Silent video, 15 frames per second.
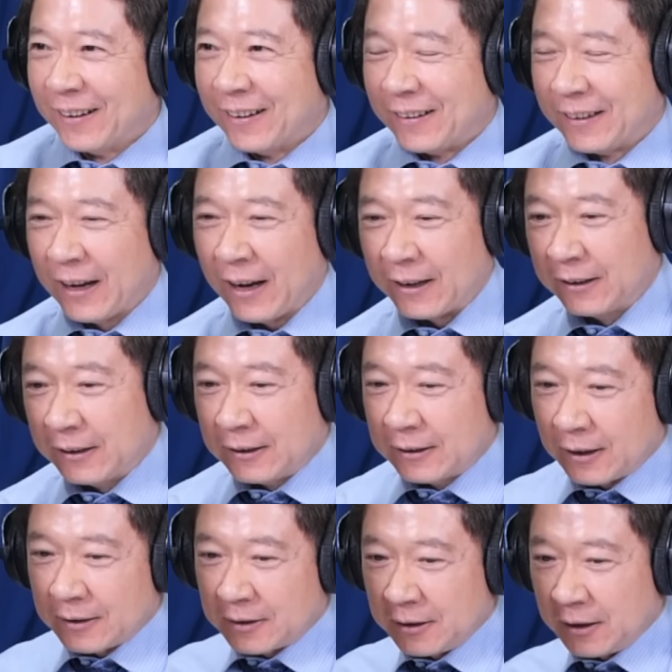你看，
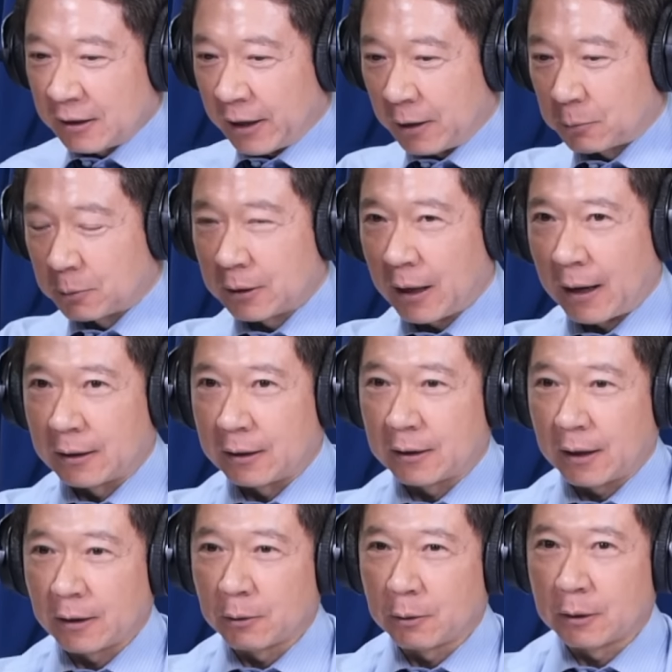像今天台股一大跌，
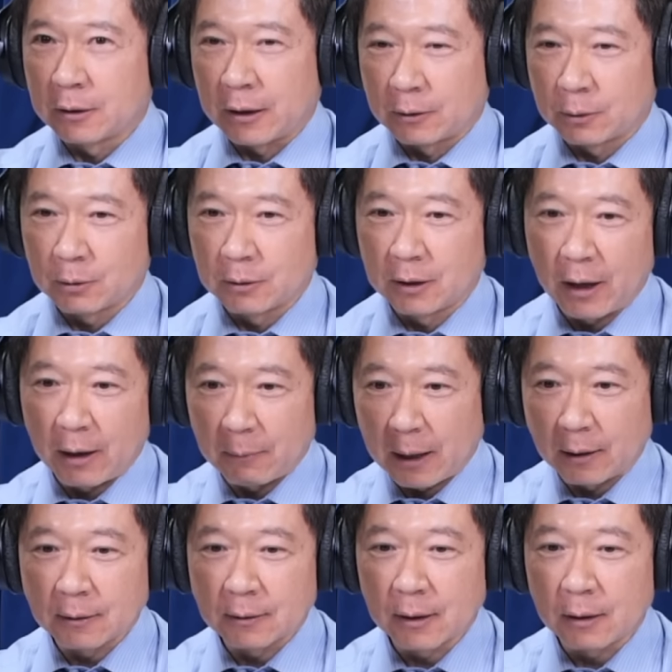大家就会想说：你看
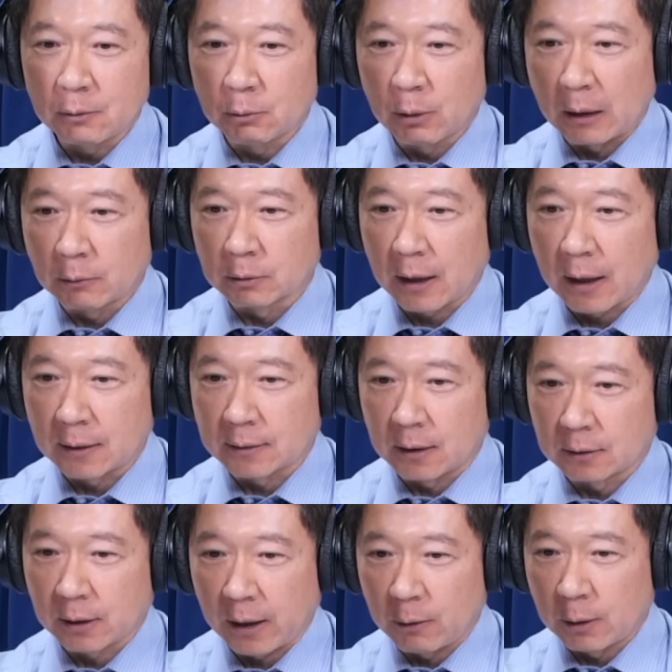吧，看入港股大涨，
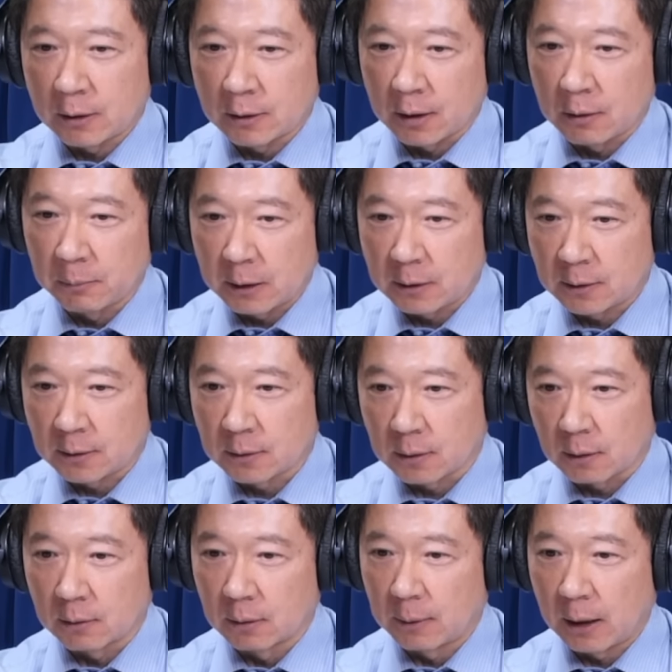台湾的钱都被吸
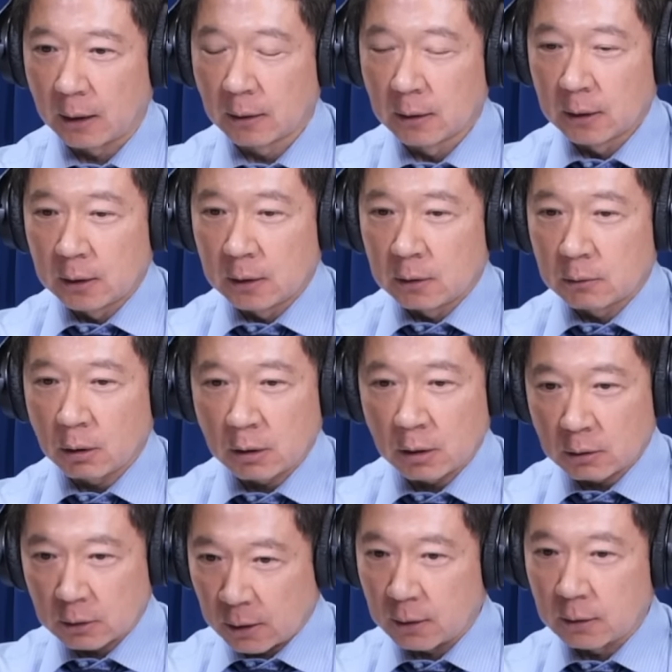走了吧？所以这
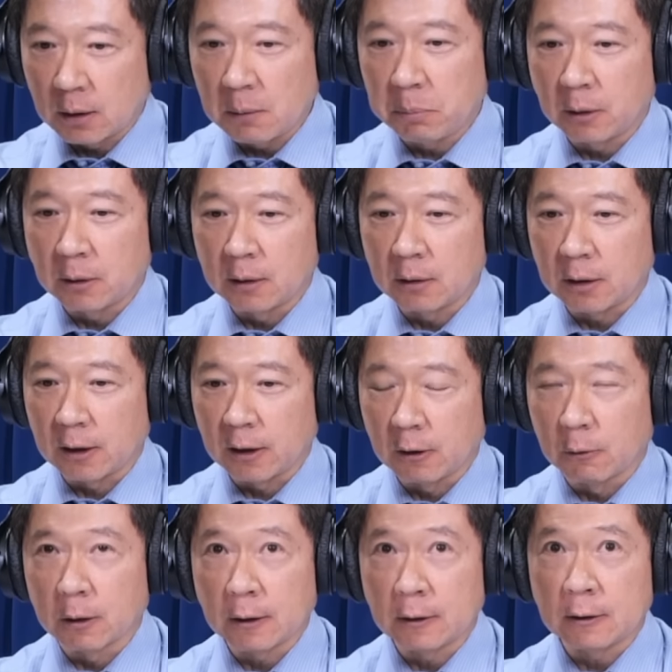肯定不能跌的。
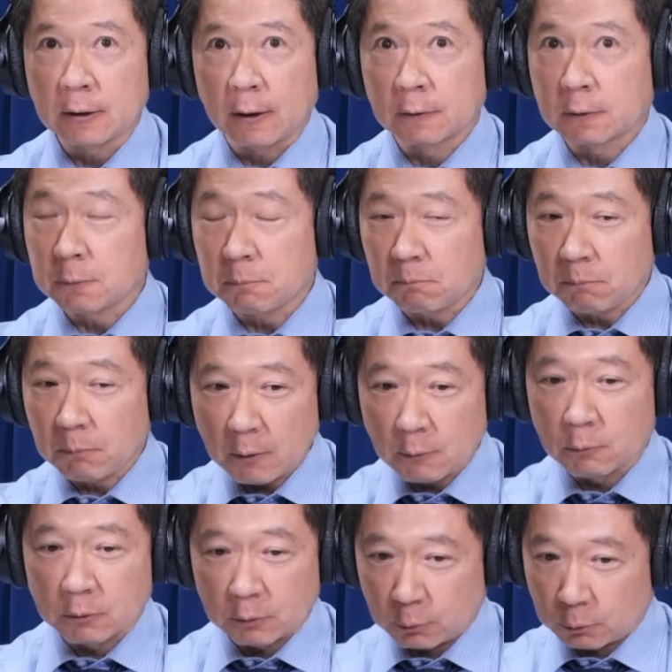我跟你讲。美
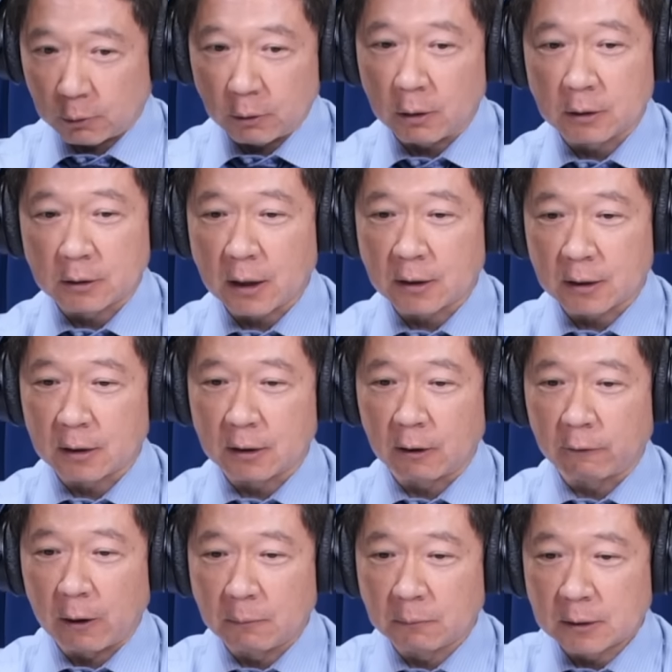股绝对在这个地
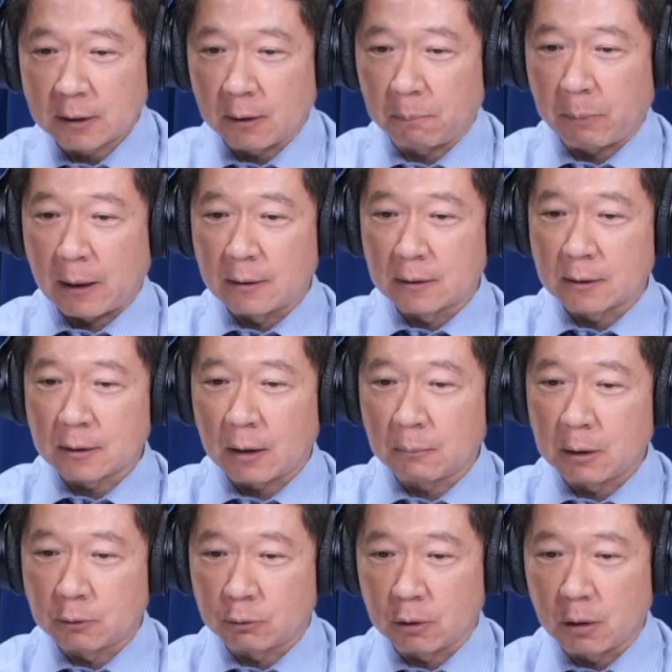方、这个板子上
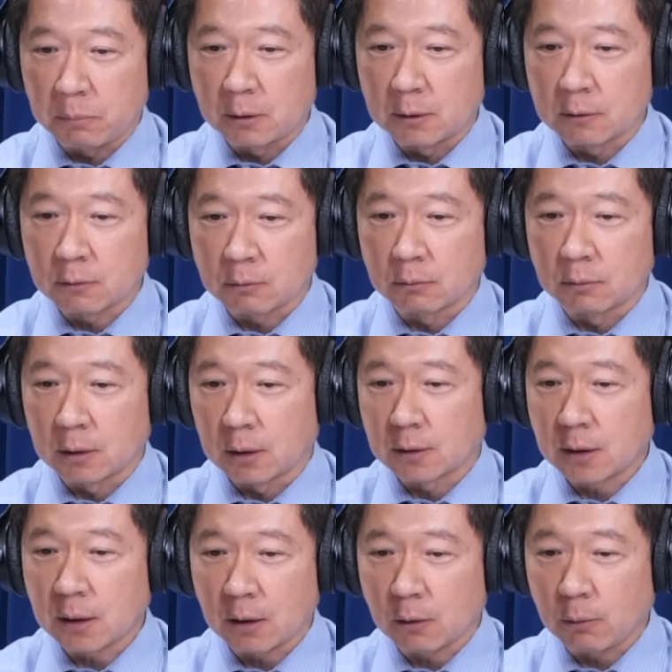面绝对不能输的，
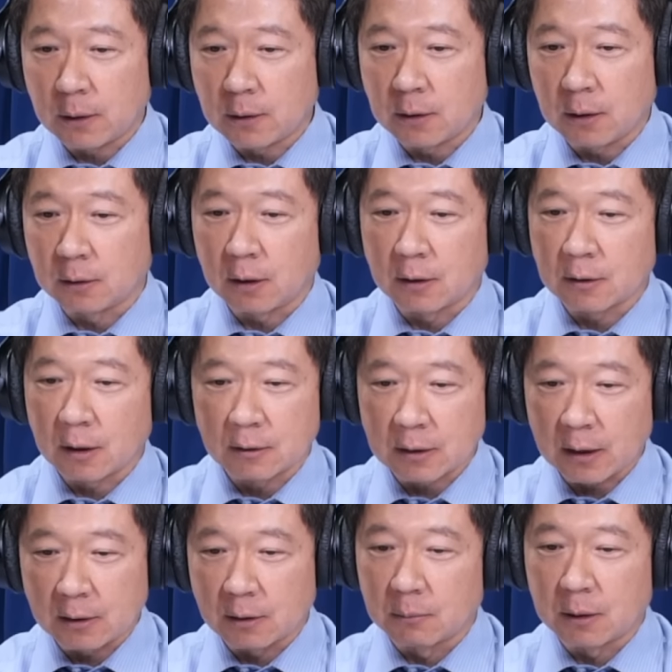这个关键点上
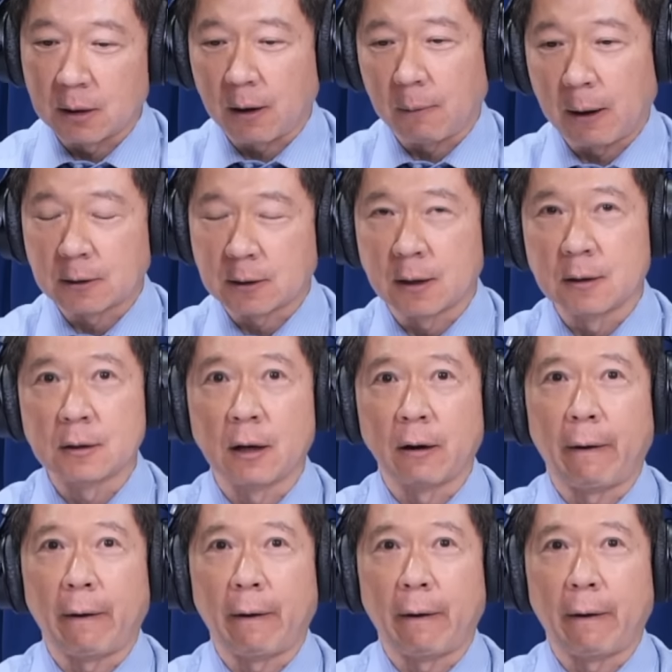再怎么样也要把它撑起来。